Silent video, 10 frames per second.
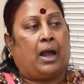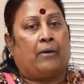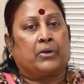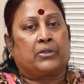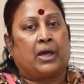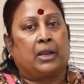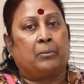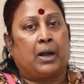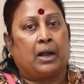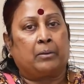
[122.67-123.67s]
ఆవిడ చాలా
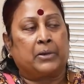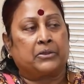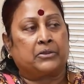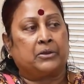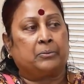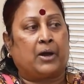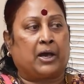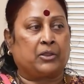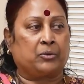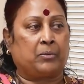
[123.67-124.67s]
బాగా మంచి
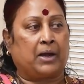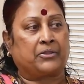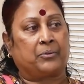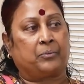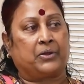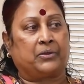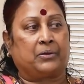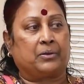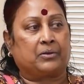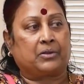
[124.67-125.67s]
భారతం బాగా చెప్పేది
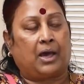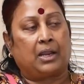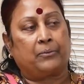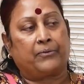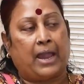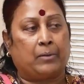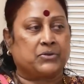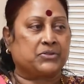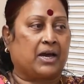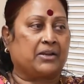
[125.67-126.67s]
చాలా
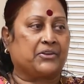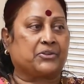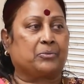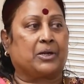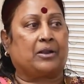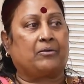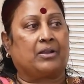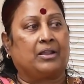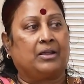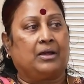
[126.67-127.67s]
ఫేమస్ ఆర్టిస్ట్ అన్నమాట
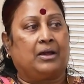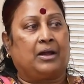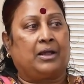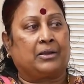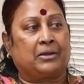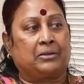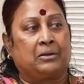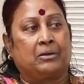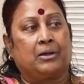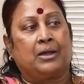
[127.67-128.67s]
ఆవిడ
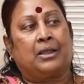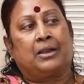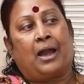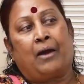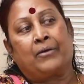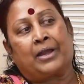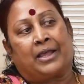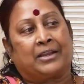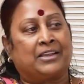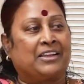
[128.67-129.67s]
హరికథలు ఆవిడకి
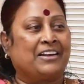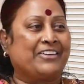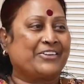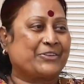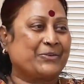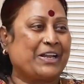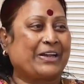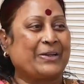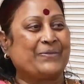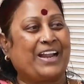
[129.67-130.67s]
హరికథలు అంటే ఇష్టం
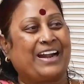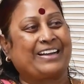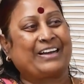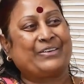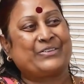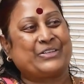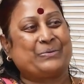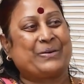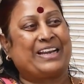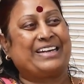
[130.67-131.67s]
నాకేమో నాటకాలు
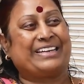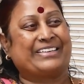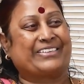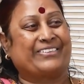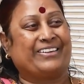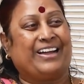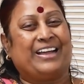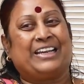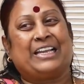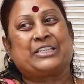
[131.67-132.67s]
సినిమాలు అంటే ఇష్టం
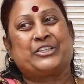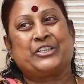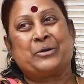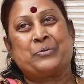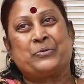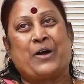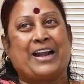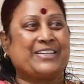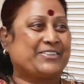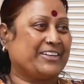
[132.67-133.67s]
నా చిన్నప్పుడు
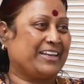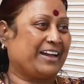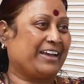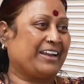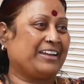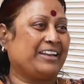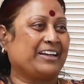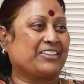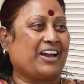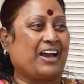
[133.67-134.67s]
వాణిశ్రీ నగర్ అంటే
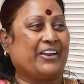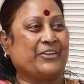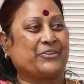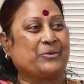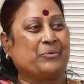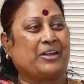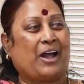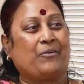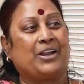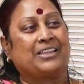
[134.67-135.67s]
నాకు చాలా ఇష్టం అన్నమాట
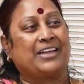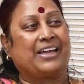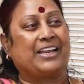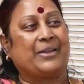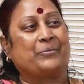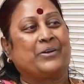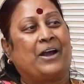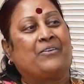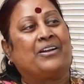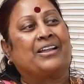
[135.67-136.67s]
ఆవిడలా తయారైపోయి
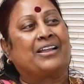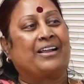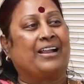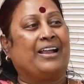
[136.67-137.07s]
ఆవిడలాగా